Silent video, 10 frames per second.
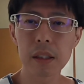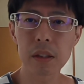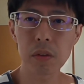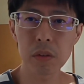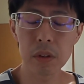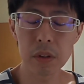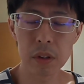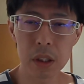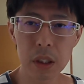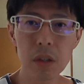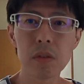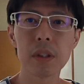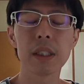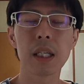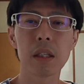その事業
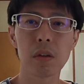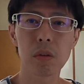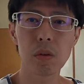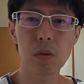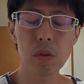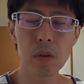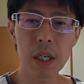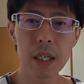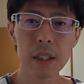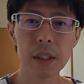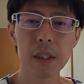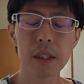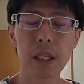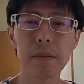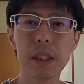主さんのところが
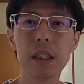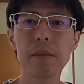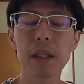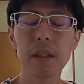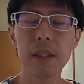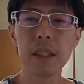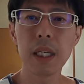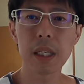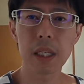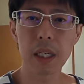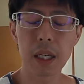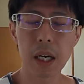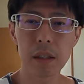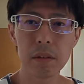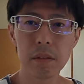多分一番利益
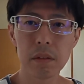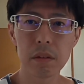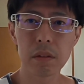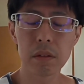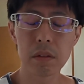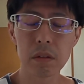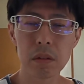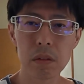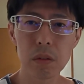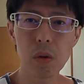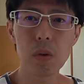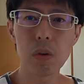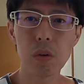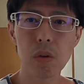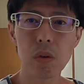ある
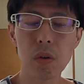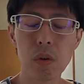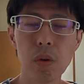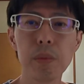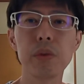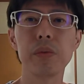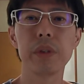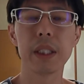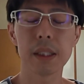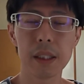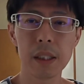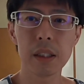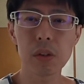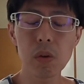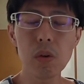と思うんですね。
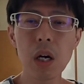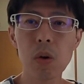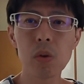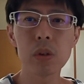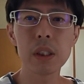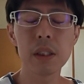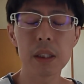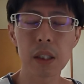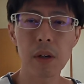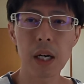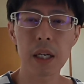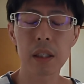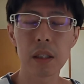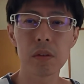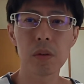で、そこが法人税を
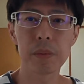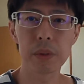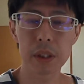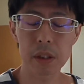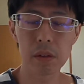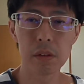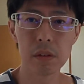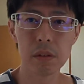払ってると思うんですよ。